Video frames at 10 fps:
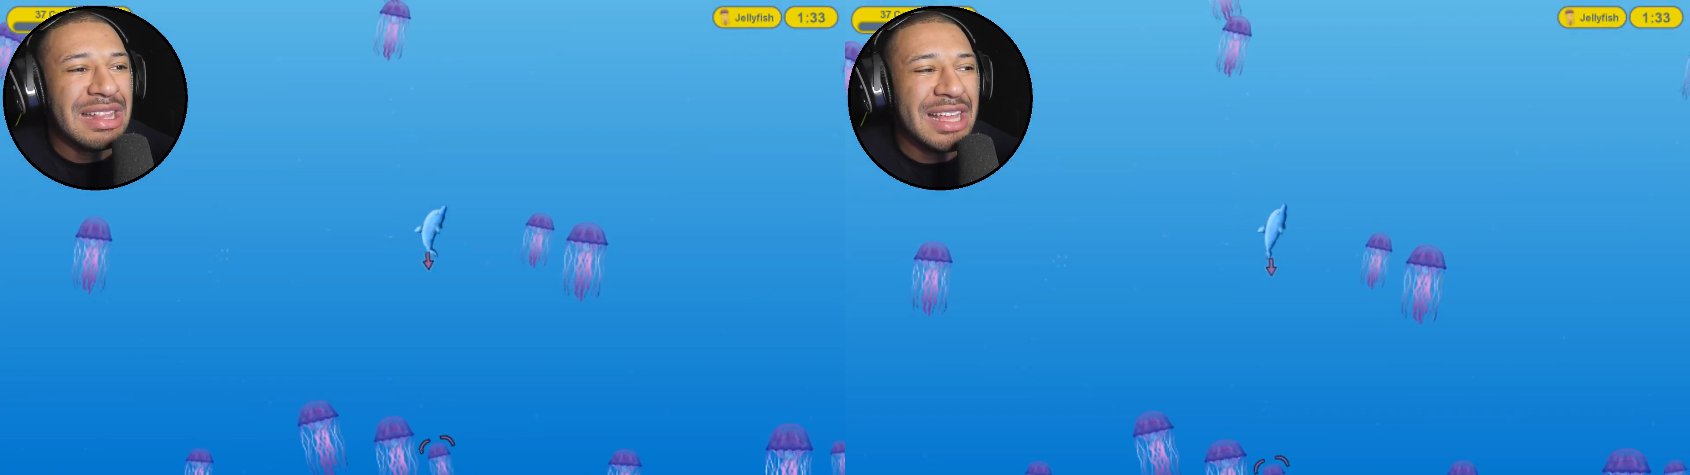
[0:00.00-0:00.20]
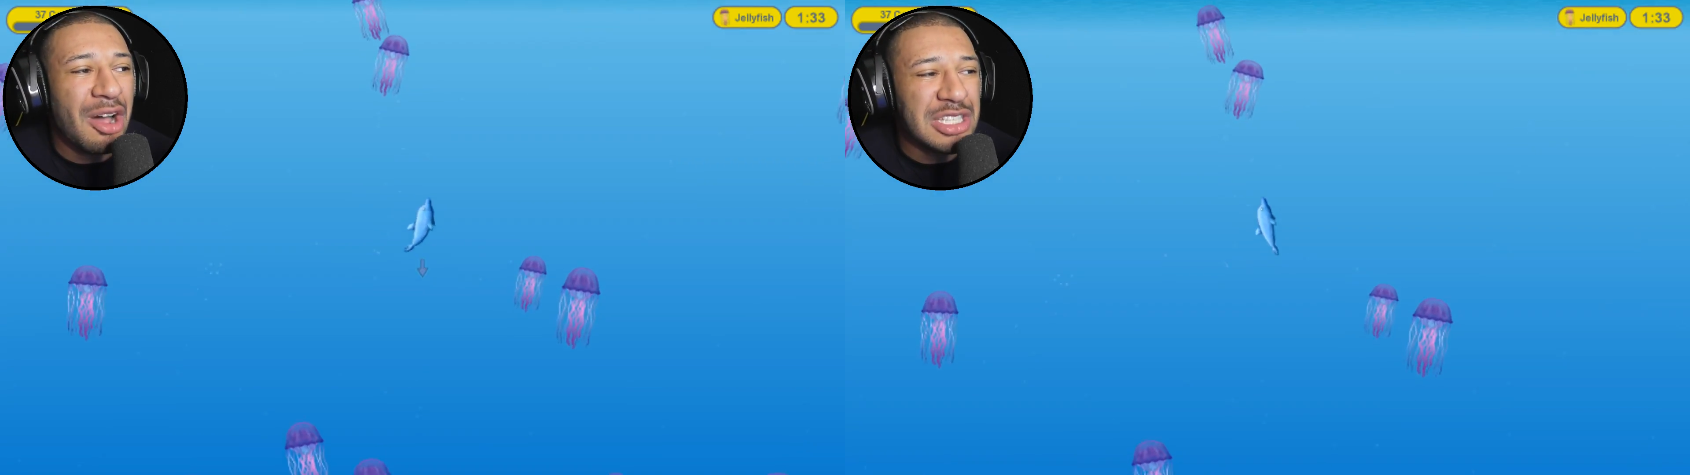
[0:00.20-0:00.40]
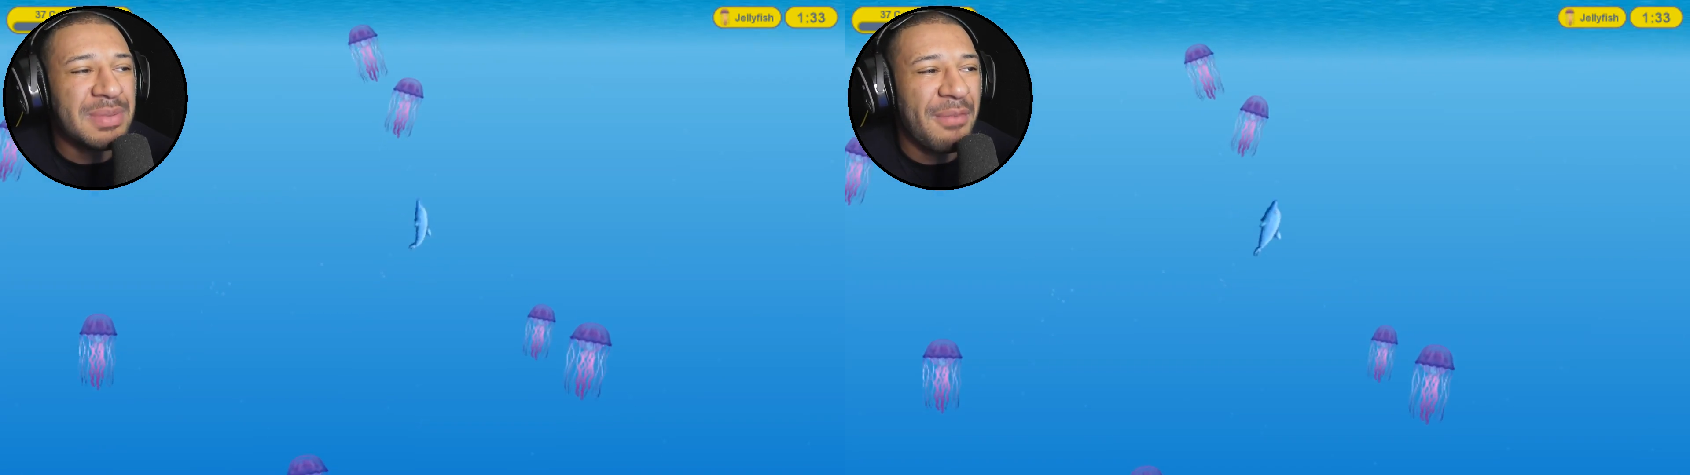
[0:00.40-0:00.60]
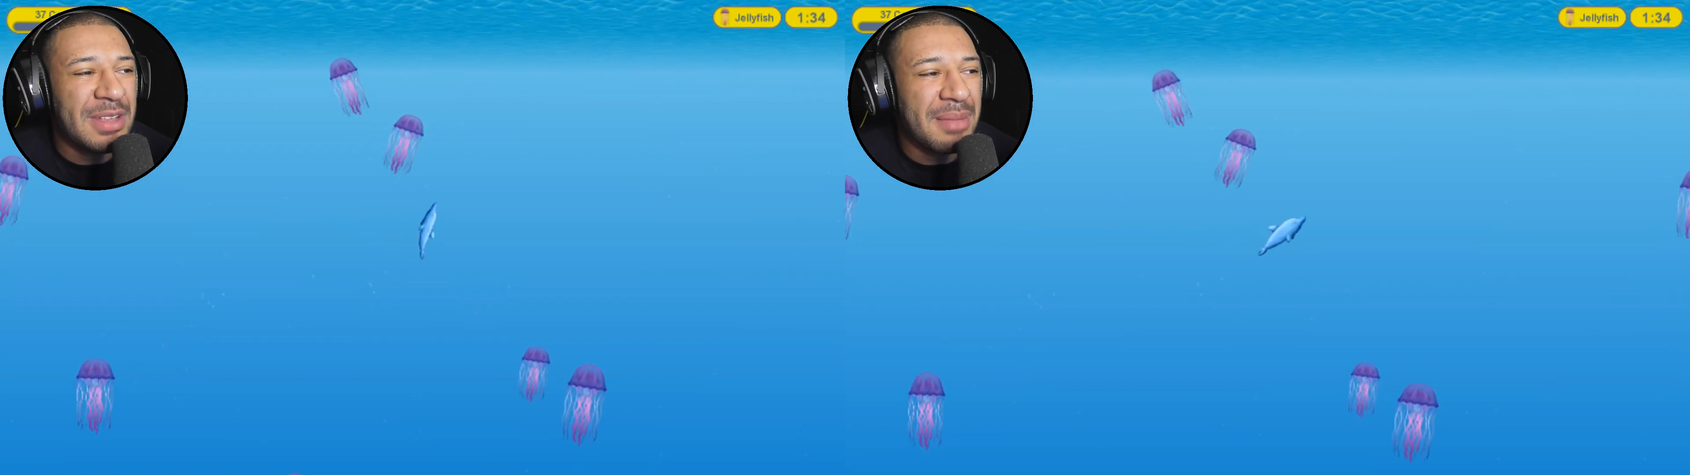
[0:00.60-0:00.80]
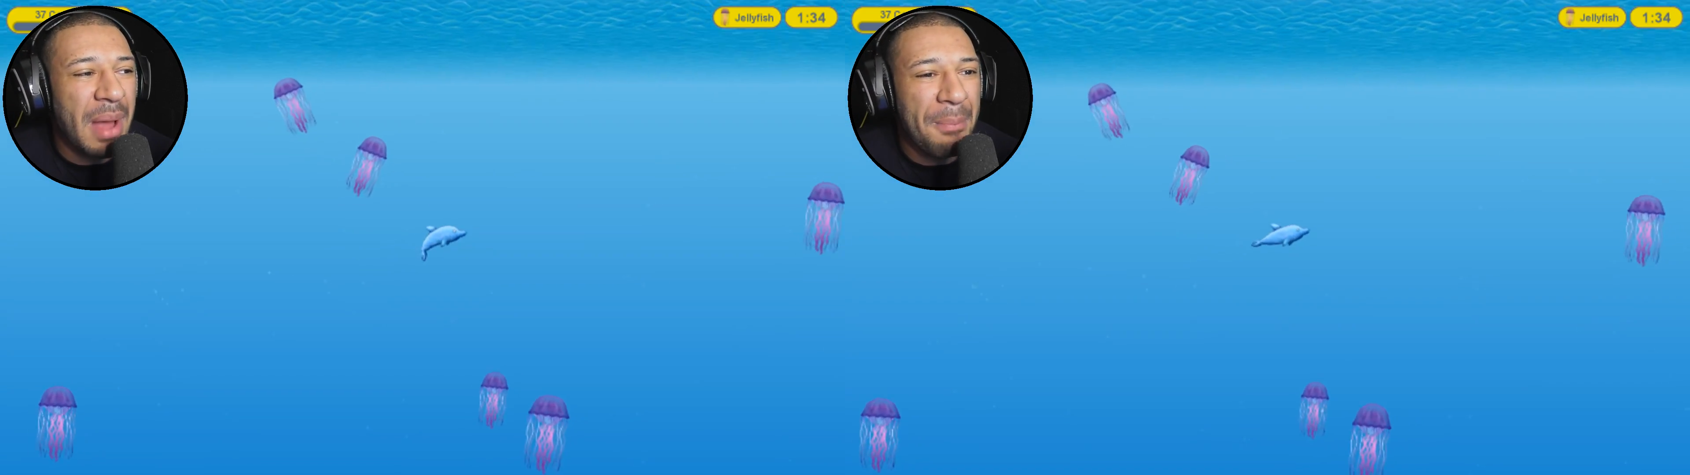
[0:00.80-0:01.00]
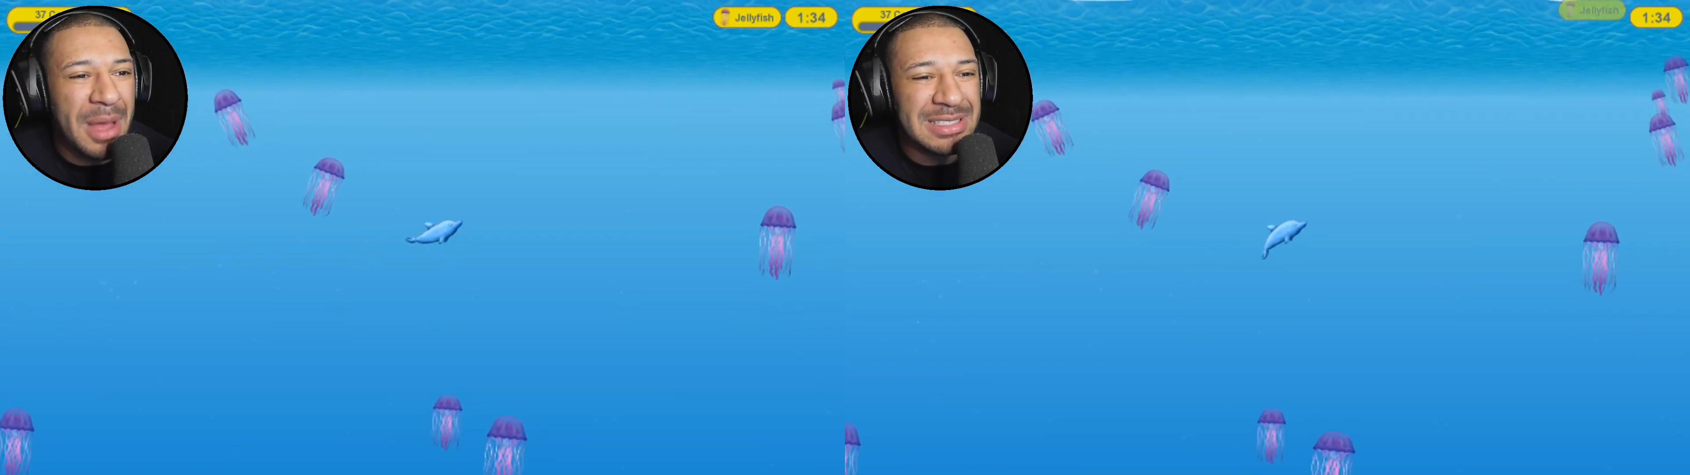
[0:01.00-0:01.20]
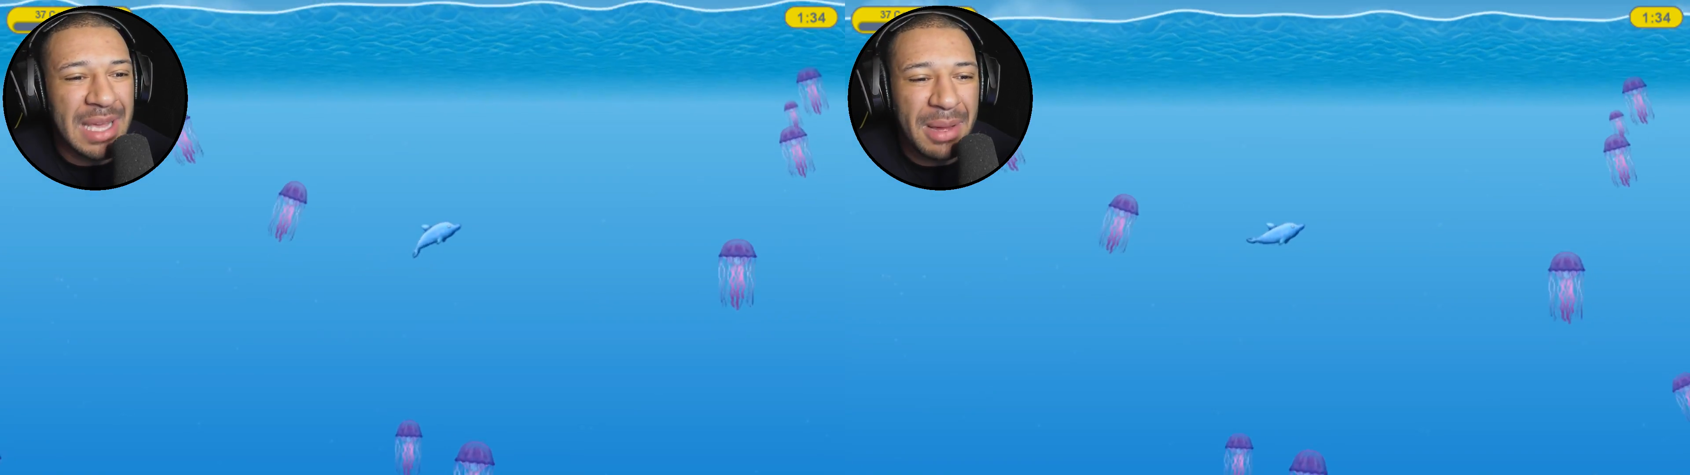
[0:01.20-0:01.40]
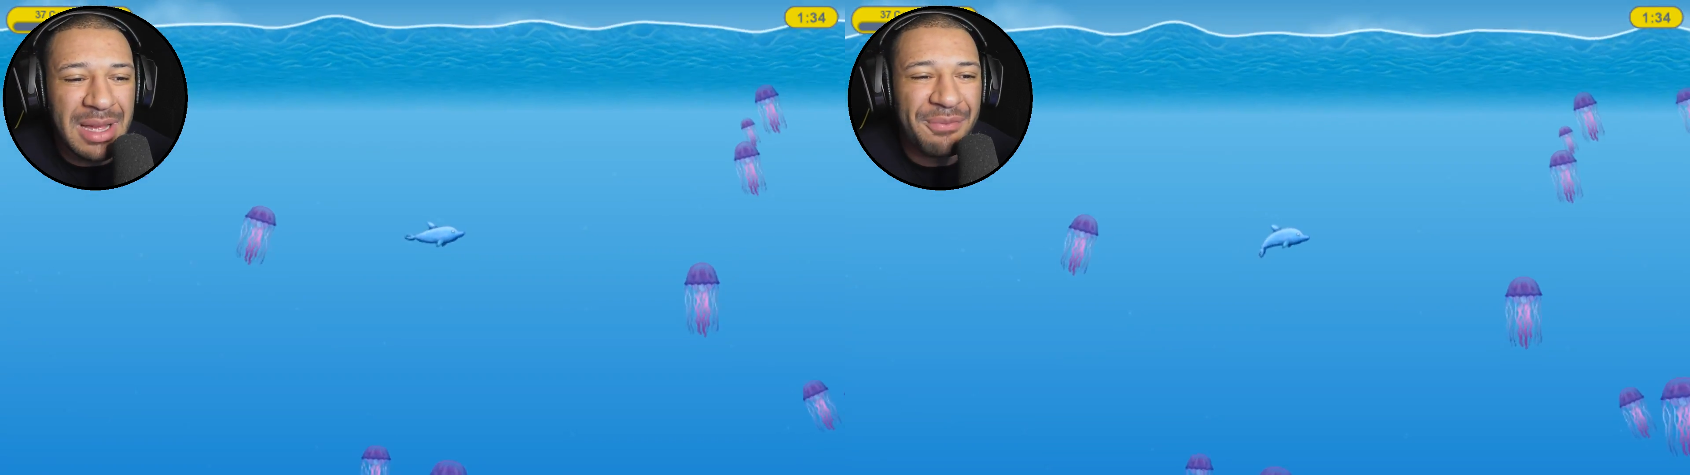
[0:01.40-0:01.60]
Die Auswahl wird immer
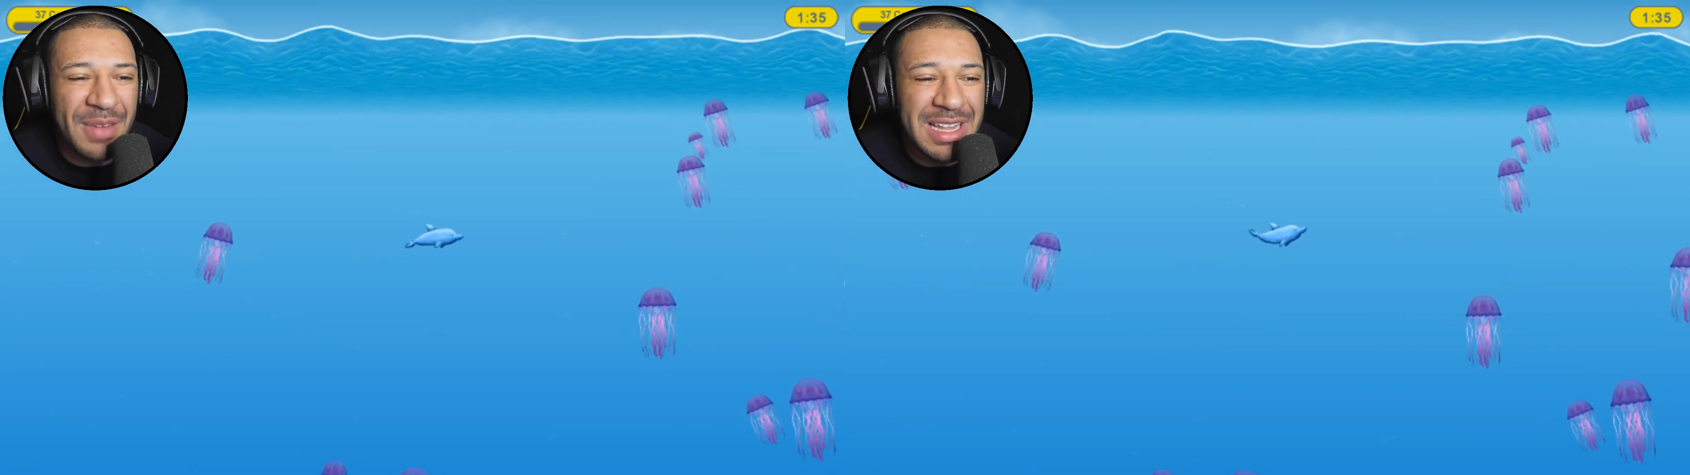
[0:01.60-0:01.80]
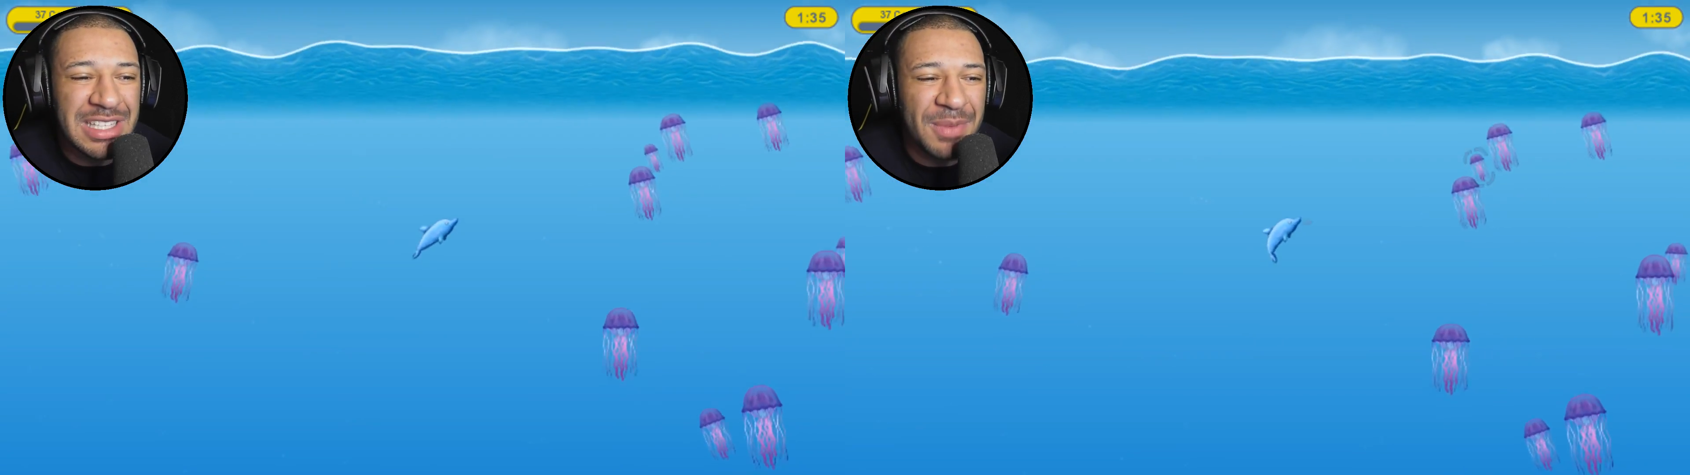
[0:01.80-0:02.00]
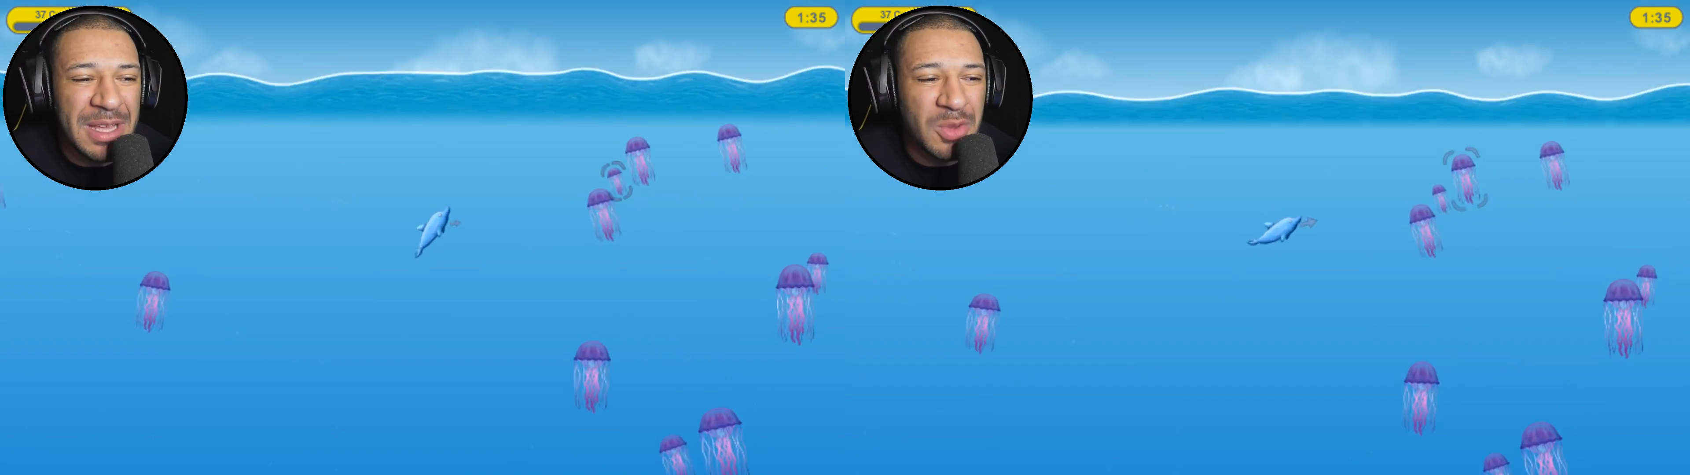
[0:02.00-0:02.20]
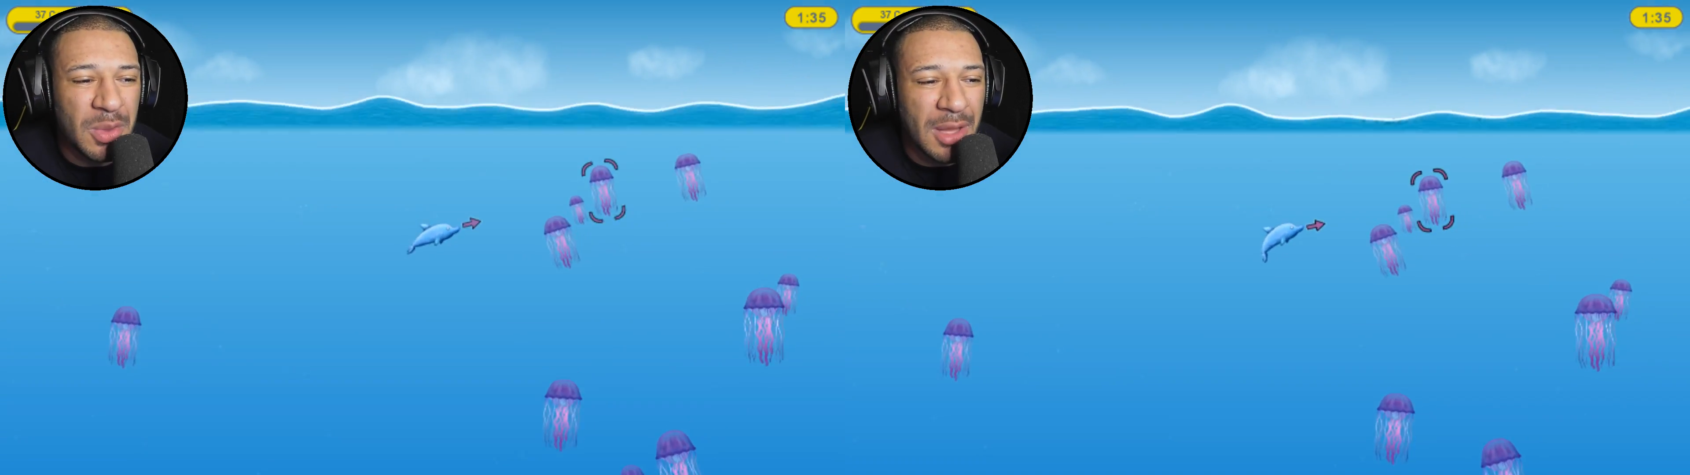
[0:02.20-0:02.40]
besser, aber wenn es weh tut,